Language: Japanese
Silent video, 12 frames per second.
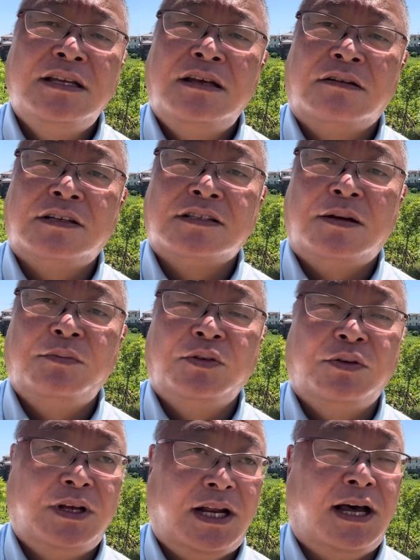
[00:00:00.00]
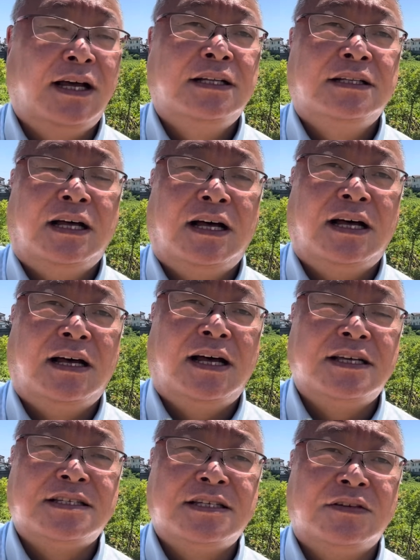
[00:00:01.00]
百田さんもどうやらあ
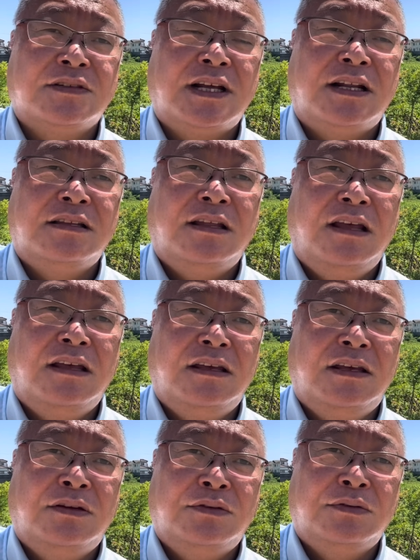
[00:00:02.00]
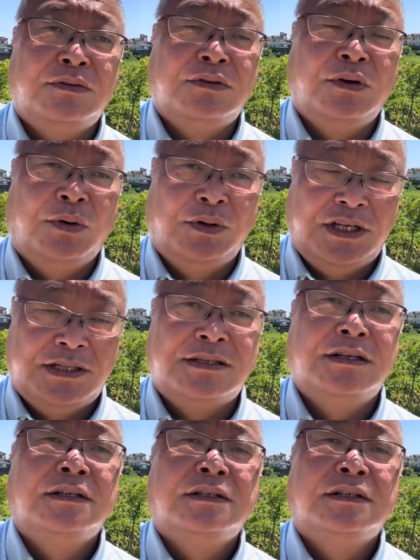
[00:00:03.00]
配信をされているようです、